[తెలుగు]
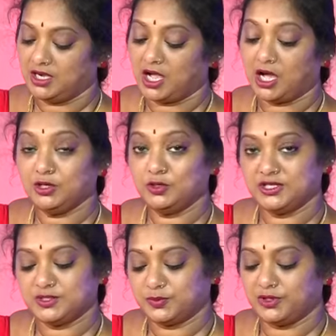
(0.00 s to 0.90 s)
నాలుగు టీ
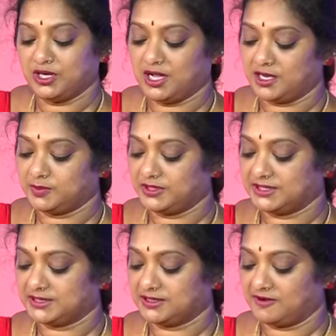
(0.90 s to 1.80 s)
స్పూన్ల కారం
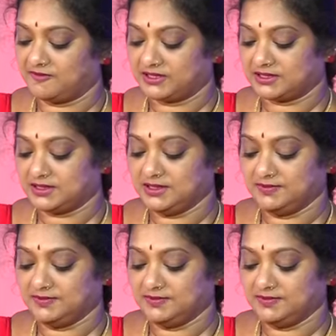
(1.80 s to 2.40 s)
వేస్తున్నాను ఫస్ట్